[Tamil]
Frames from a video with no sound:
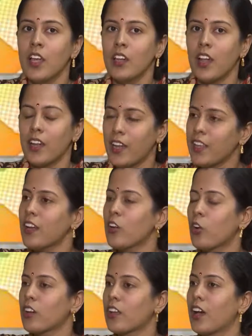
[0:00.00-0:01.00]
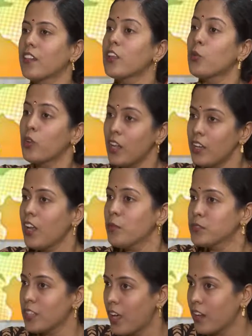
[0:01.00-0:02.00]
நான் நினைக்கிறேன் டாக்டர் கார்த்திக் உடல்
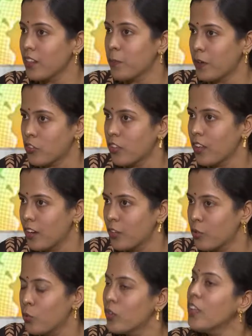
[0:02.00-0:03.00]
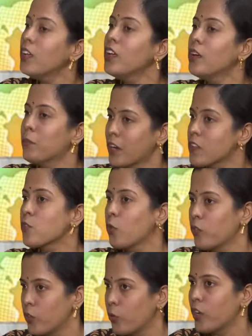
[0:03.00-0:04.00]
நலம் சார்ந்த பிரச்சனைகள் கூட
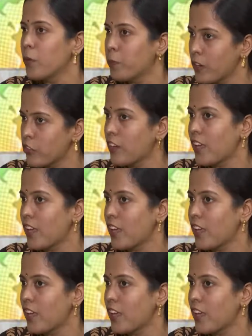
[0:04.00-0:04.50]
மனசோர்வு நோய் டிப்ரெஷனை